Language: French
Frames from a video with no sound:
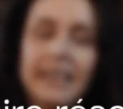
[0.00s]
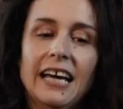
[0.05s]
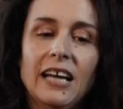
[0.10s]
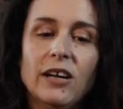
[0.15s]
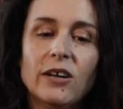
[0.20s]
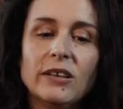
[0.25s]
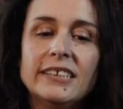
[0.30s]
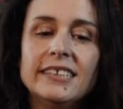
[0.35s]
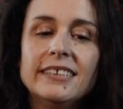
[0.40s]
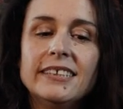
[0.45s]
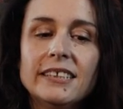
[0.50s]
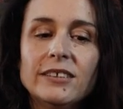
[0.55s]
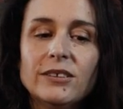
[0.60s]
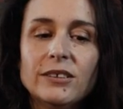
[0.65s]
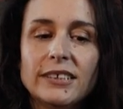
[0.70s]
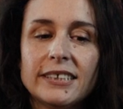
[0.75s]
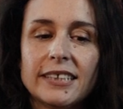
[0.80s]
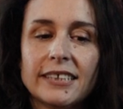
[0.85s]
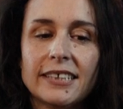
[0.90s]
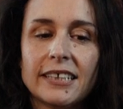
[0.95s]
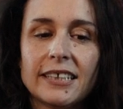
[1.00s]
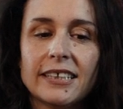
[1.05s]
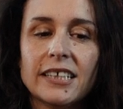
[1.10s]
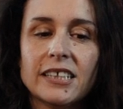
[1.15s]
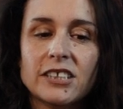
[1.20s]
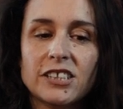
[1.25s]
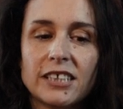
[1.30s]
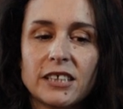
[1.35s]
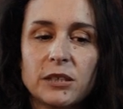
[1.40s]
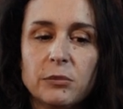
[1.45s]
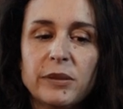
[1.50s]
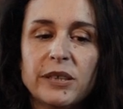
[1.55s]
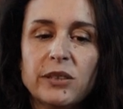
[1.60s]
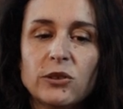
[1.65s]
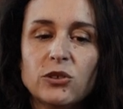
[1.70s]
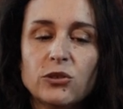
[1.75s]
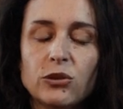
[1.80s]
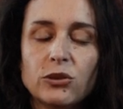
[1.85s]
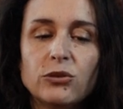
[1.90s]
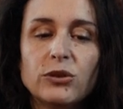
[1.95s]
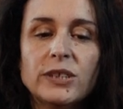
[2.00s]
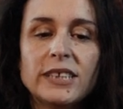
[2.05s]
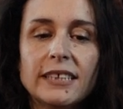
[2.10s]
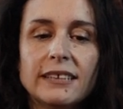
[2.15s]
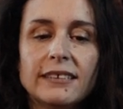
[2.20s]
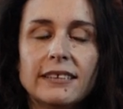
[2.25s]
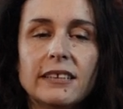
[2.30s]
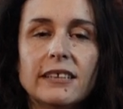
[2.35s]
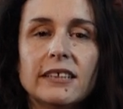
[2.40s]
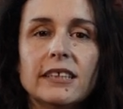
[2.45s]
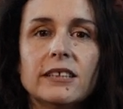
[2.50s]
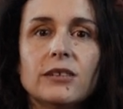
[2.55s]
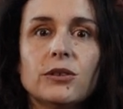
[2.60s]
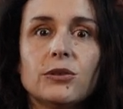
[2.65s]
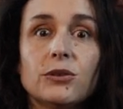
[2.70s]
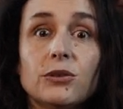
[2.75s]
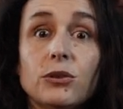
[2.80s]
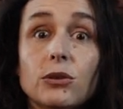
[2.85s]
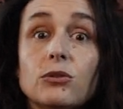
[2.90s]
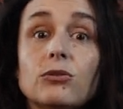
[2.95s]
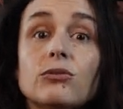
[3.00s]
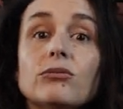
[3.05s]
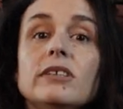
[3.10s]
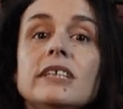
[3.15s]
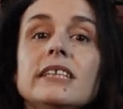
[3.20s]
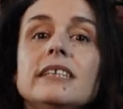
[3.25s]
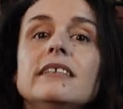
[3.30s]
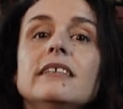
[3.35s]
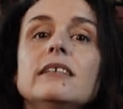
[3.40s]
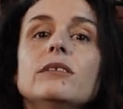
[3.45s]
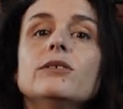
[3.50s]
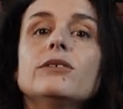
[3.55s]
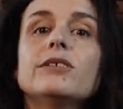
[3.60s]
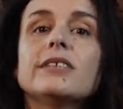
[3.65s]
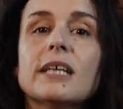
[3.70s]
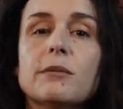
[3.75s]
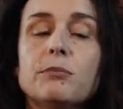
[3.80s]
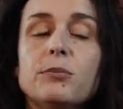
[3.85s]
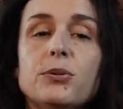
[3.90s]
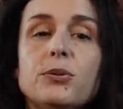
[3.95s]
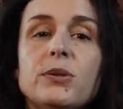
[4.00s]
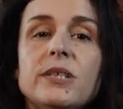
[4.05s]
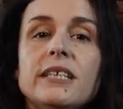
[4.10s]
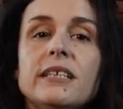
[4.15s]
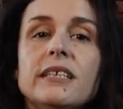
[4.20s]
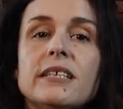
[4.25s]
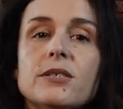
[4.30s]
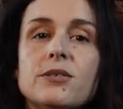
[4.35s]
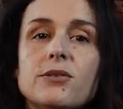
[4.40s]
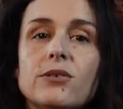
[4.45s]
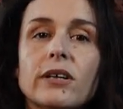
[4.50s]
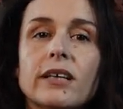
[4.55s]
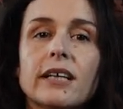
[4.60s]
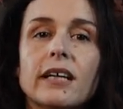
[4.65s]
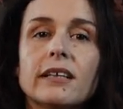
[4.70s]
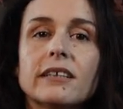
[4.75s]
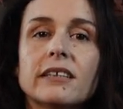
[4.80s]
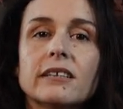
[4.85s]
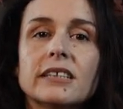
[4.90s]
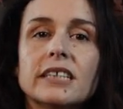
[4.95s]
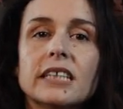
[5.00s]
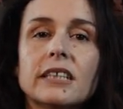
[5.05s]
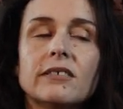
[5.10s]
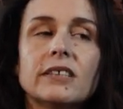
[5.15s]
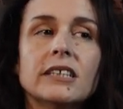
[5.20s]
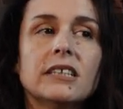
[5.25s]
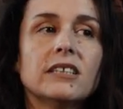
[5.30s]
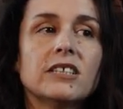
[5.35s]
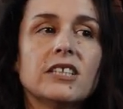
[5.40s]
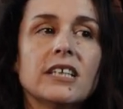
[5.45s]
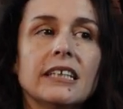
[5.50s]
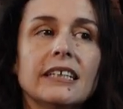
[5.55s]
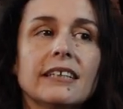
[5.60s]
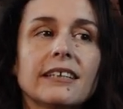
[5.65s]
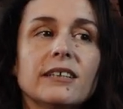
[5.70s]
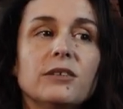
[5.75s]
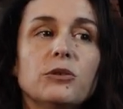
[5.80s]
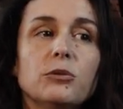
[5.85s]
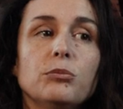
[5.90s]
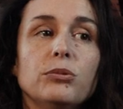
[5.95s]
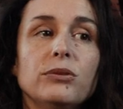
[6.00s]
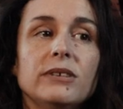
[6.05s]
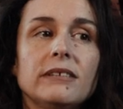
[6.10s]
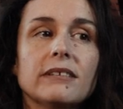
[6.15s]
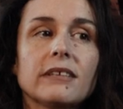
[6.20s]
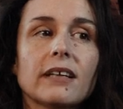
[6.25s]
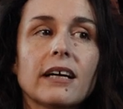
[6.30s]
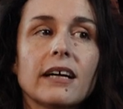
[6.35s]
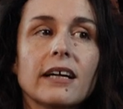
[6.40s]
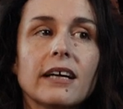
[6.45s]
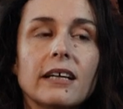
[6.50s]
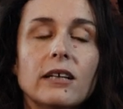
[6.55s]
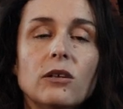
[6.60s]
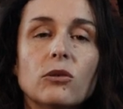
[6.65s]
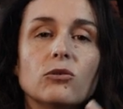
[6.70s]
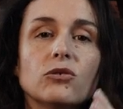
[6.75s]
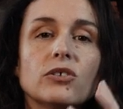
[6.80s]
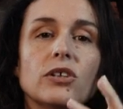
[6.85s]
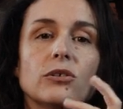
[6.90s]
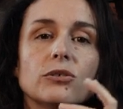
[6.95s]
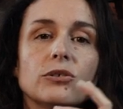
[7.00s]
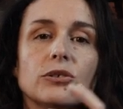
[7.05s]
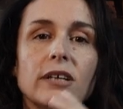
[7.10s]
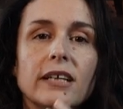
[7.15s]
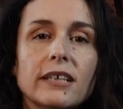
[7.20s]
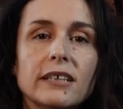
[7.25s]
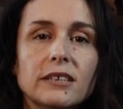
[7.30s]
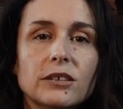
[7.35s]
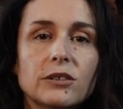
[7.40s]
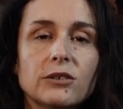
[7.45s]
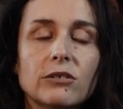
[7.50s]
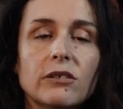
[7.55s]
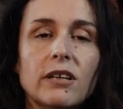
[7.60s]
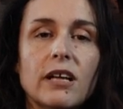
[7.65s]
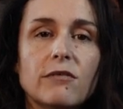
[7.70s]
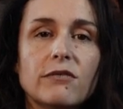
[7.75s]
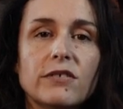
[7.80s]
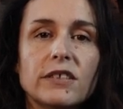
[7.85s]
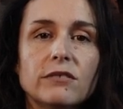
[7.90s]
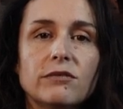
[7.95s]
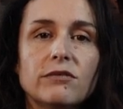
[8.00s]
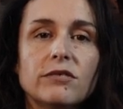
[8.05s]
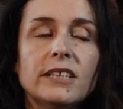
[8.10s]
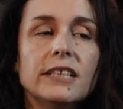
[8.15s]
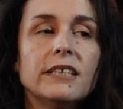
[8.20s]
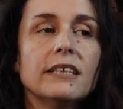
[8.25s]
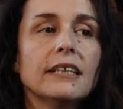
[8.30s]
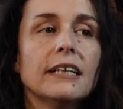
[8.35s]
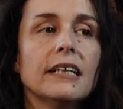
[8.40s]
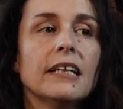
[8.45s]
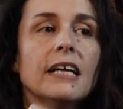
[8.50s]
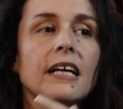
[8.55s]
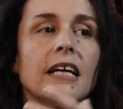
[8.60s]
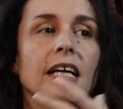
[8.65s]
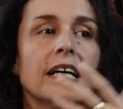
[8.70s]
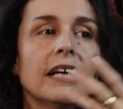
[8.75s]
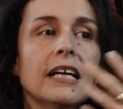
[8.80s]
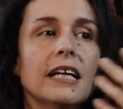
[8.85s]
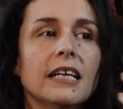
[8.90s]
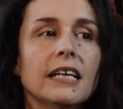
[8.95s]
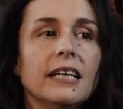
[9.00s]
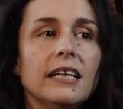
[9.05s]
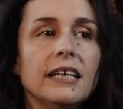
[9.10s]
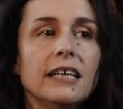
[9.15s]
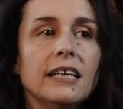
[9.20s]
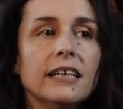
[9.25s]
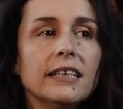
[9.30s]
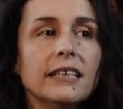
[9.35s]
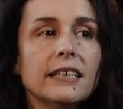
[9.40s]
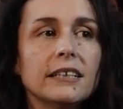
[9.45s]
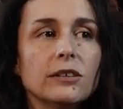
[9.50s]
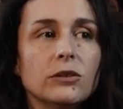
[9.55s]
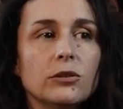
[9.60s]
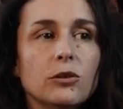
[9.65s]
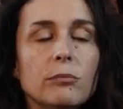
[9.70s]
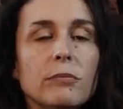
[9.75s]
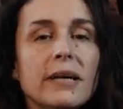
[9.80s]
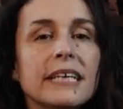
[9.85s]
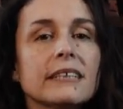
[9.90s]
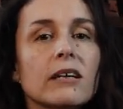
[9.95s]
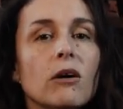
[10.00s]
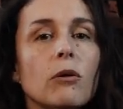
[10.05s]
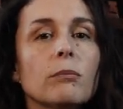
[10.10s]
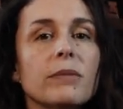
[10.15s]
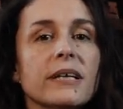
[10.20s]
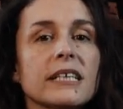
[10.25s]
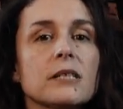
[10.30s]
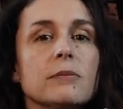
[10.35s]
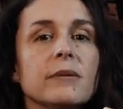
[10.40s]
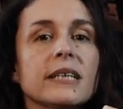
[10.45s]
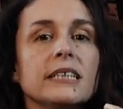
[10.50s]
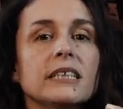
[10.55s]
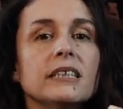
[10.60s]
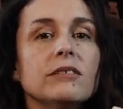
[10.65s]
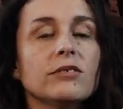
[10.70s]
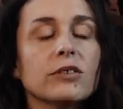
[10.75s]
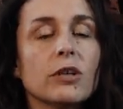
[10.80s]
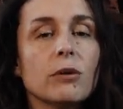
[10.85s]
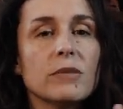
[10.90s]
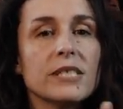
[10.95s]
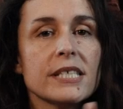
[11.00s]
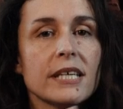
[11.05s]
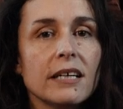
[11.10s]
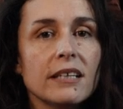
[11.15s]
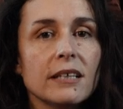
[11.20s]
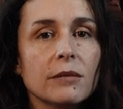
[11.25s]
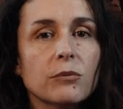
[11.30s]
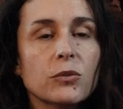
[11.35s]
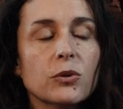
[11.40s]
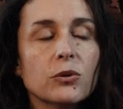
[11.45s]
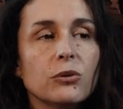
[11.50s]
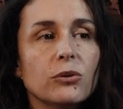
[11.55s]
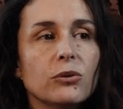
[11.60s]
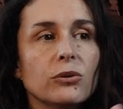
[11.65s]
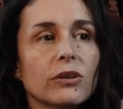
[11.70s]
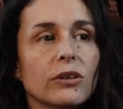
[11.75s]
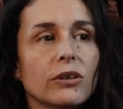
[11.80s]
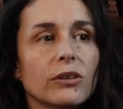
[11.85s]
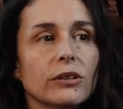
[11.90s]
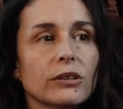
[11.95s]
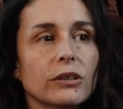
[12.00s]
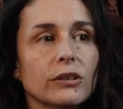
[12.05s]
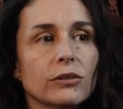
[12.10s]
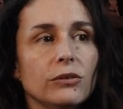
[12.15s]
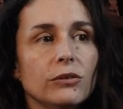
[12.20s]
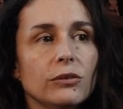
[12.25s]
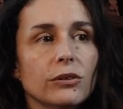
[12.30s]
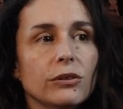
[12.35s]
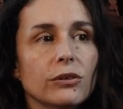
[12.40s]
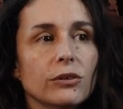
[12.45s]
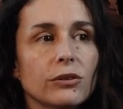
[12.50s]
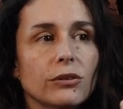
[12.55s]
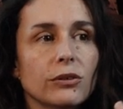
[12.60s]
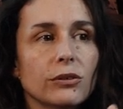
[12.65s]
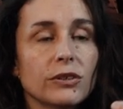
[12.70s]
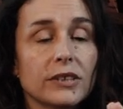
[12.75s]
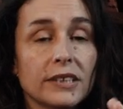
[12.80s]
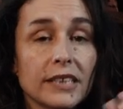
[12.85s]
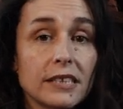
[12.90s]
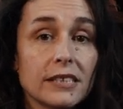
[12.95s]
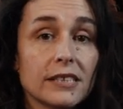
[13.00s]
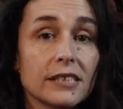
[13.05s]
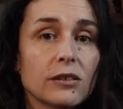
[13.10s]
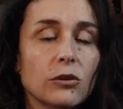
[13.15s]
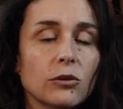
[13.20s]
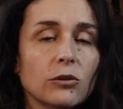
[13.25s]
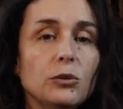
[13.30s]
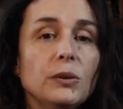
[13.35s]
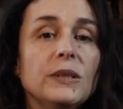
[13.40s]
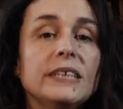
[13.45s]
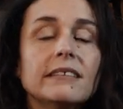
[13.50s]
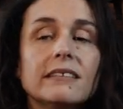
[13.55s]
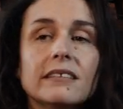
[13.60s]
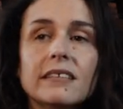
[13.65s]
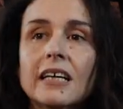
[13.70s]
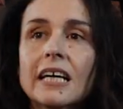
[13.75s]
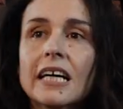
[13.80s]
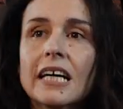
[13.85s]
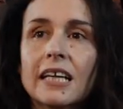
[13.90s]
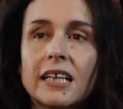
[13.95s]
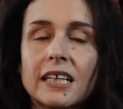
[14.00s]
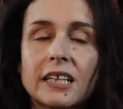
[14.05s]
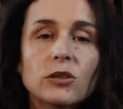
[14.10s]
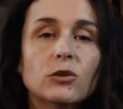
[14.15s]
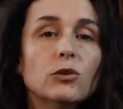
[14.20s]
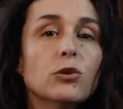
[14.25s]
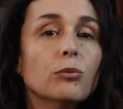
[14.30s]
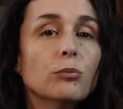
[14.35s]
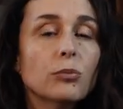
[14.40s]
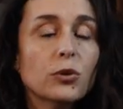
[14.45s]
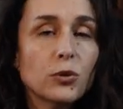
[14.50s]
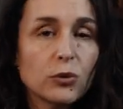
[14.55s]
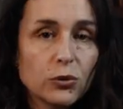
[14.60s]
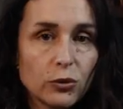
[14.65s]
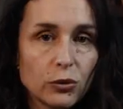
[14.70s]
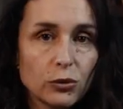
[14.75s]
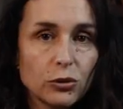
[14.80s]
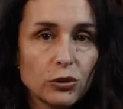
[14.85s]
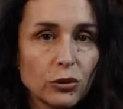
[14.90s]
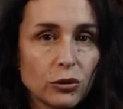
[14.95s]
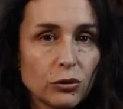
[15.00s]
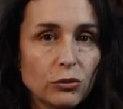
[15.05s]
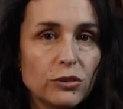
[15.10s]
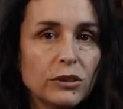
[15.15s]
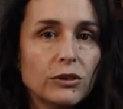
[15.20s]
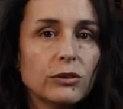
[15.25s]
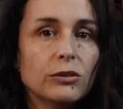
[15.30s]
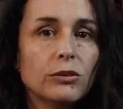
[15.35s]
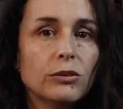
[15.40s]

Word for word: Alors l'idée de s'attaquer à Shakespeare aujourd'hui, c'était surtout l'idée de s'appuyer sur quelqu'un qui avait déjà écrit depuis très longtemps sur la question de la fin de vie et de mettre en perspective comme ça les mots euh, de 1608 et nos mots aujourd'hui de